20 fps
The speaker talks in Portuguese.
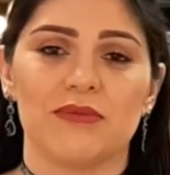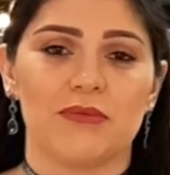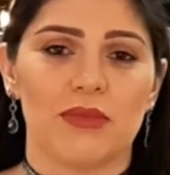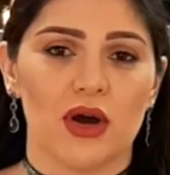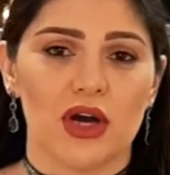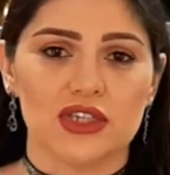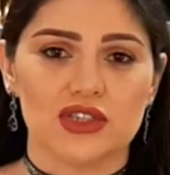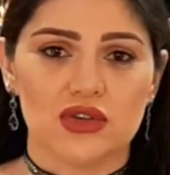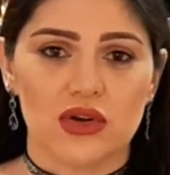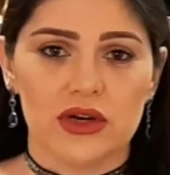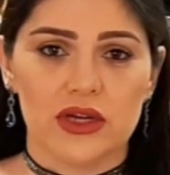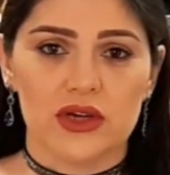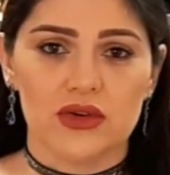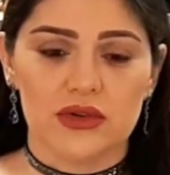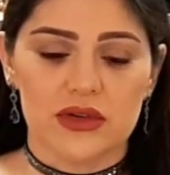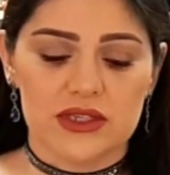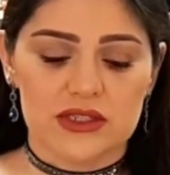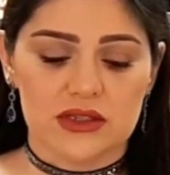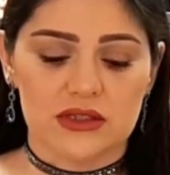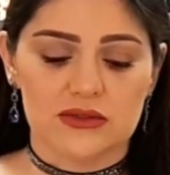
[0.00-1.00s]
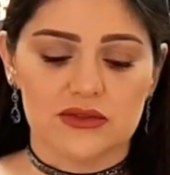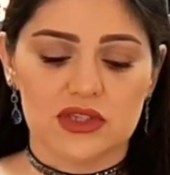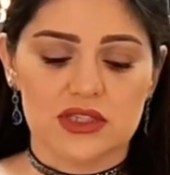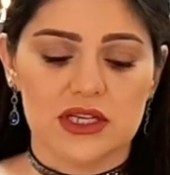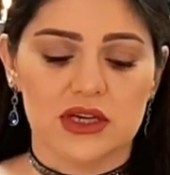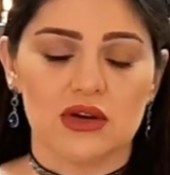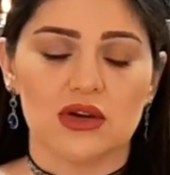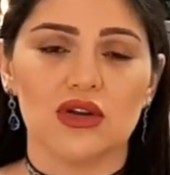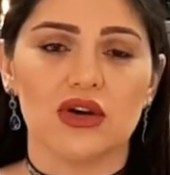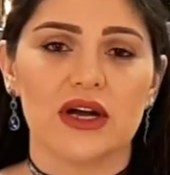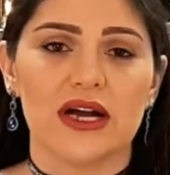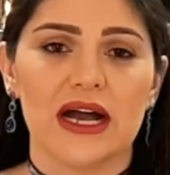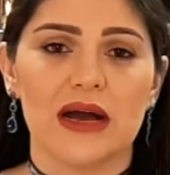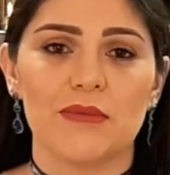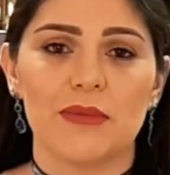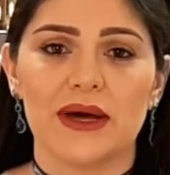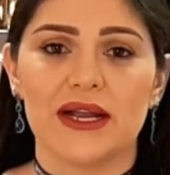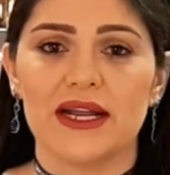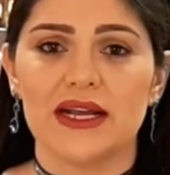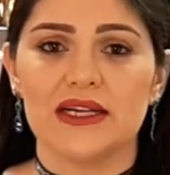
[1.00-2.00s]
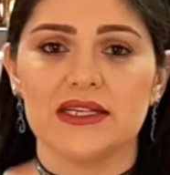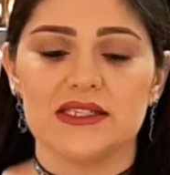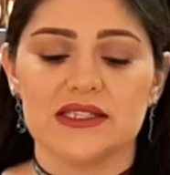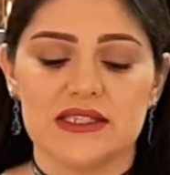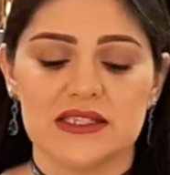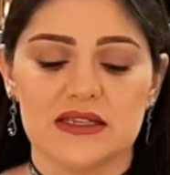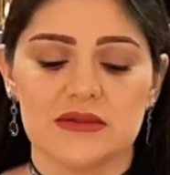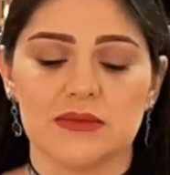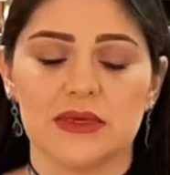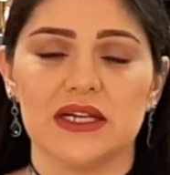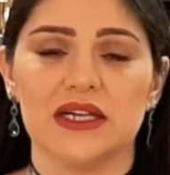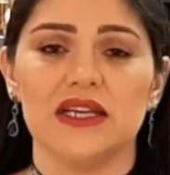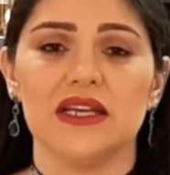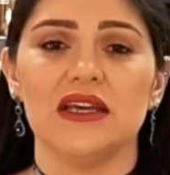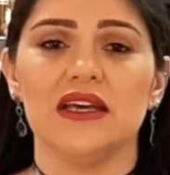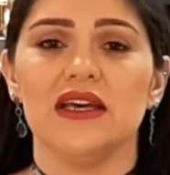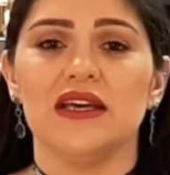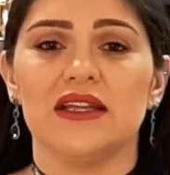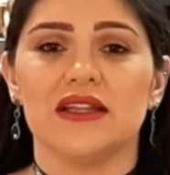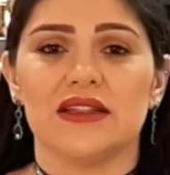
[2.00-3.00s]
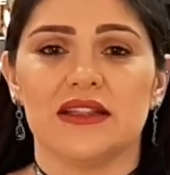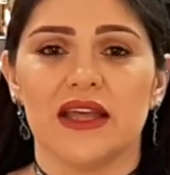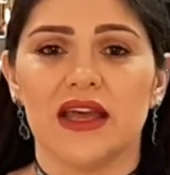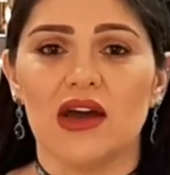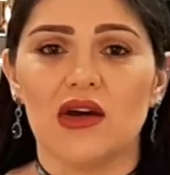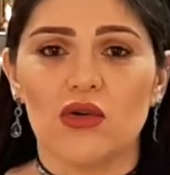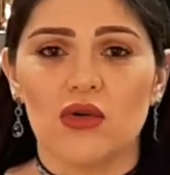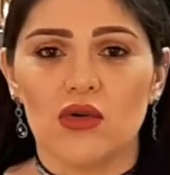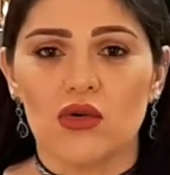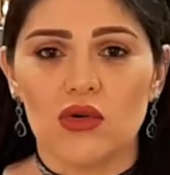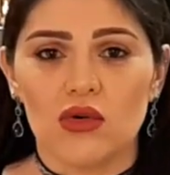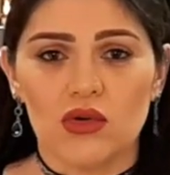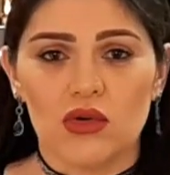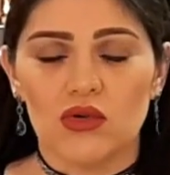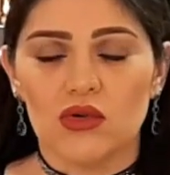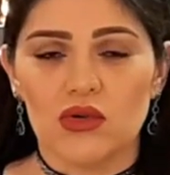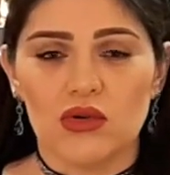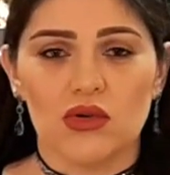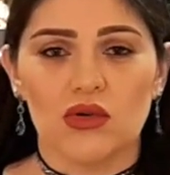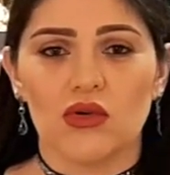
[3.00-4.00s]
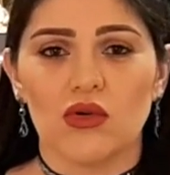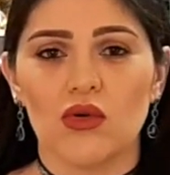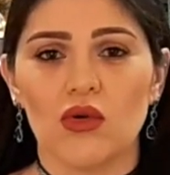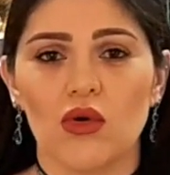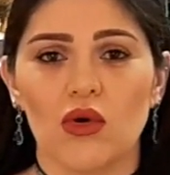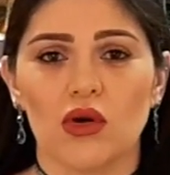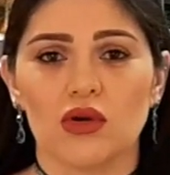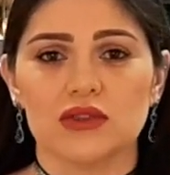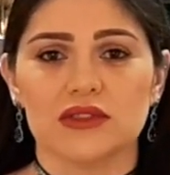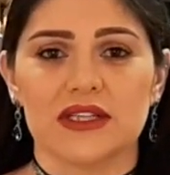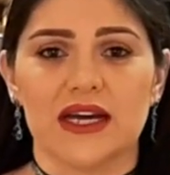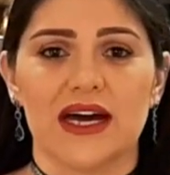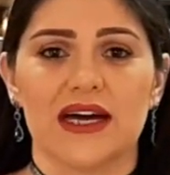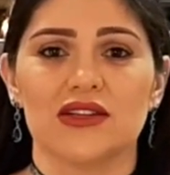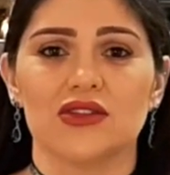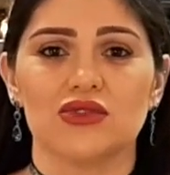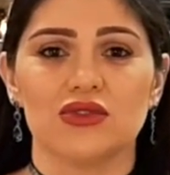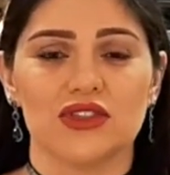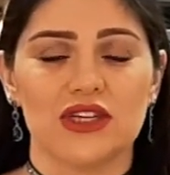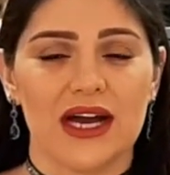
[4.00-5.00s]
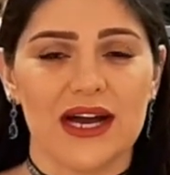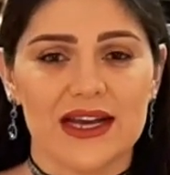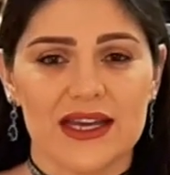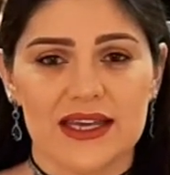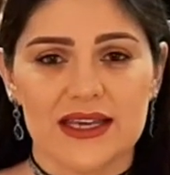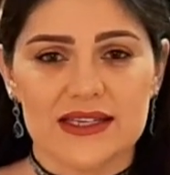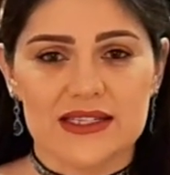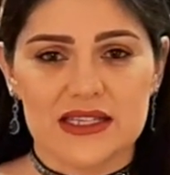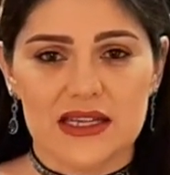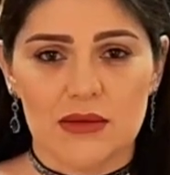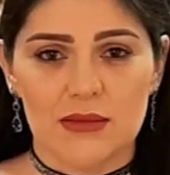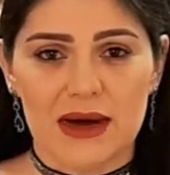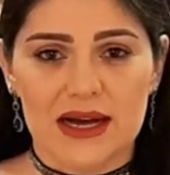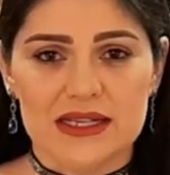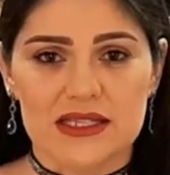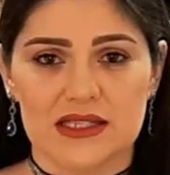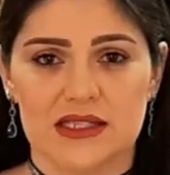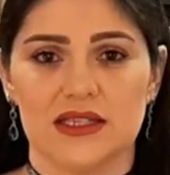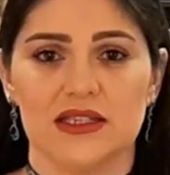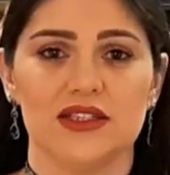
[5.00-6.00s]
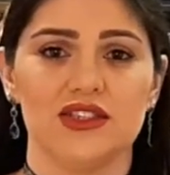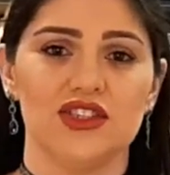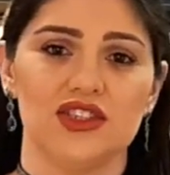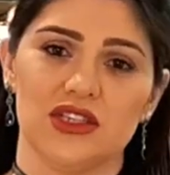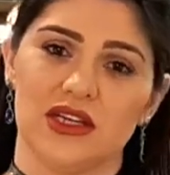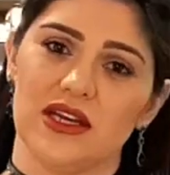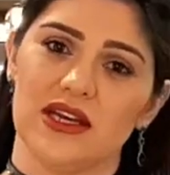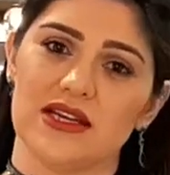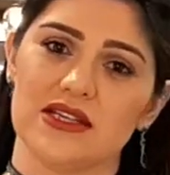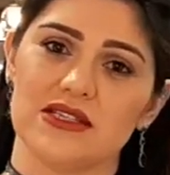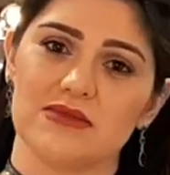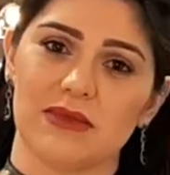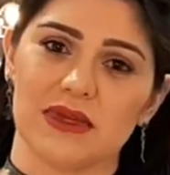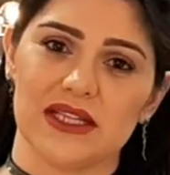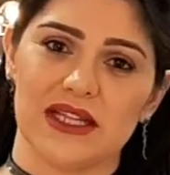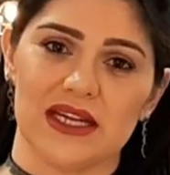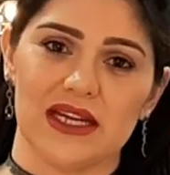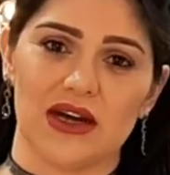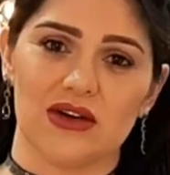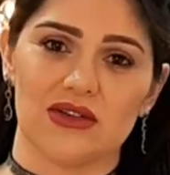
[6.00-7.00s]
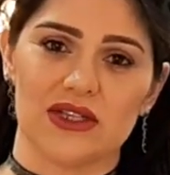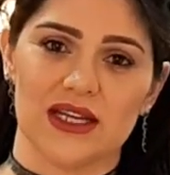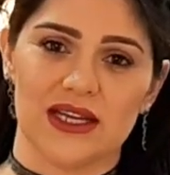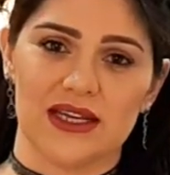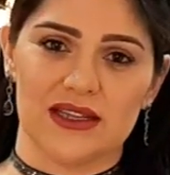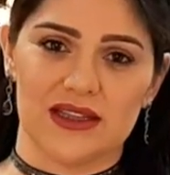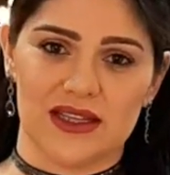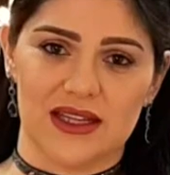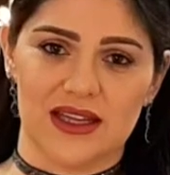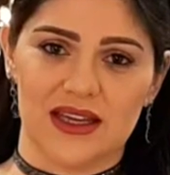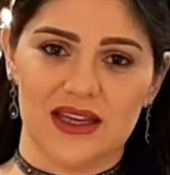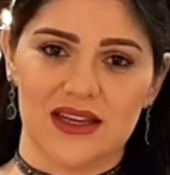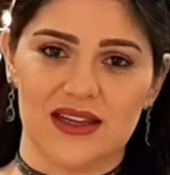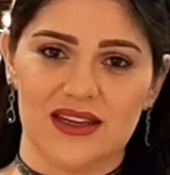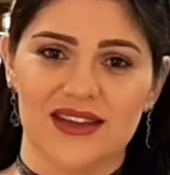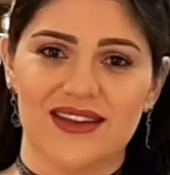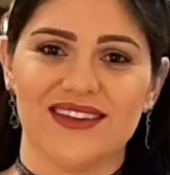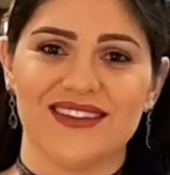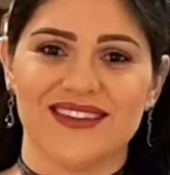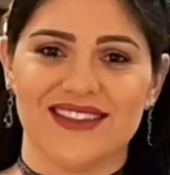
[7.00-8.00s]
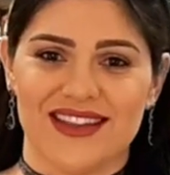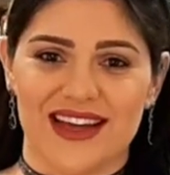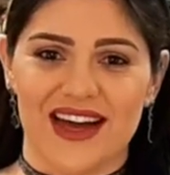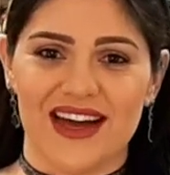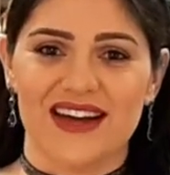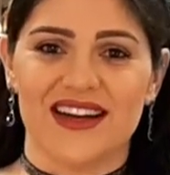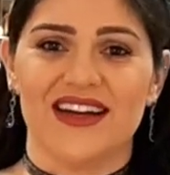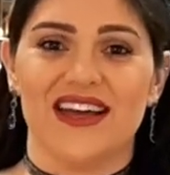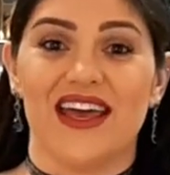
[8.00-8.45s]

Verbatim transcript: pode correr o risco de você colocar a panela em cima ali, ter o, o, o contato, aquecer bastante e esse material derreter, tá?